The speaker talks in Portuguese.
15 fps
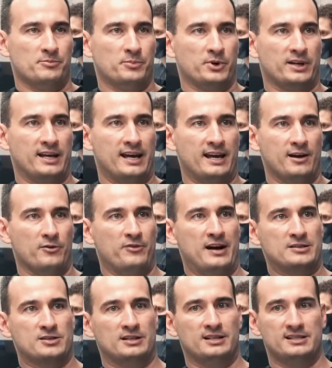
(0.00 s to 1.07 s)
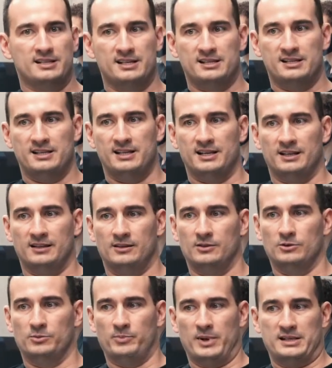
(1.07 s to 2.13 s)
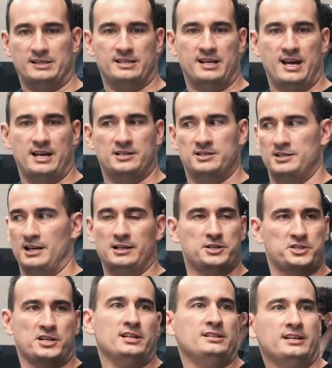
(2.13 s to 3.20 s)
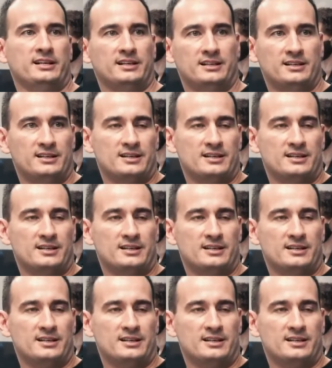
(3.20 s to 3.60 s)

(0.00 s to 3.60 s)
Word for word: porque eu faço anestesia no paciente Alexandre,